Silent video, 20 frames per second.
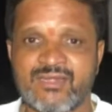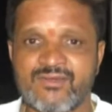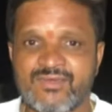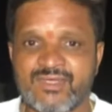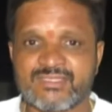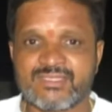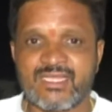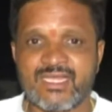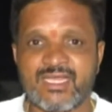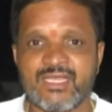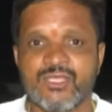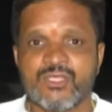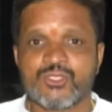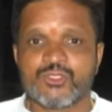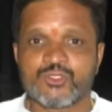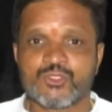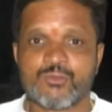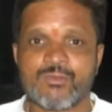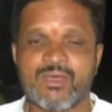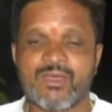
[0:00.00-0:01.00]
తర్వాత
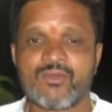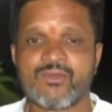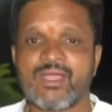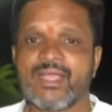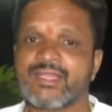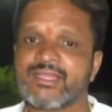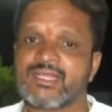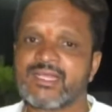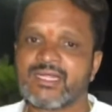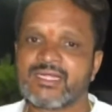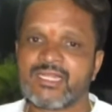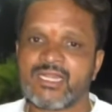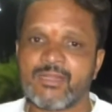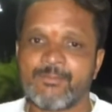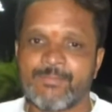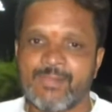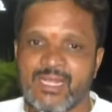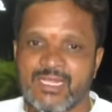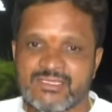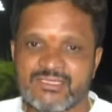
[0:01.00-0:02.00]
సుమారు ఐదు గంటల
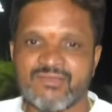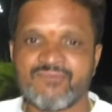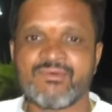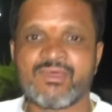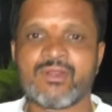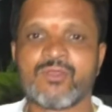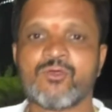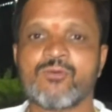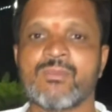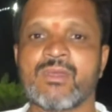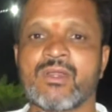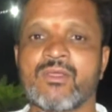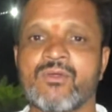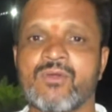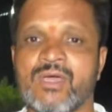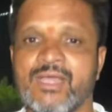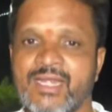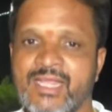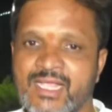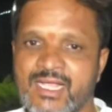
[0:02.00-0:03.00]
ప్రాంతం వరకు మనకు
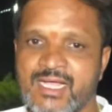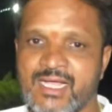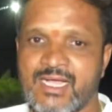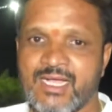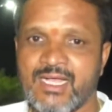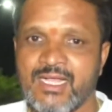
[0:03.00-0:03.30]
అనేక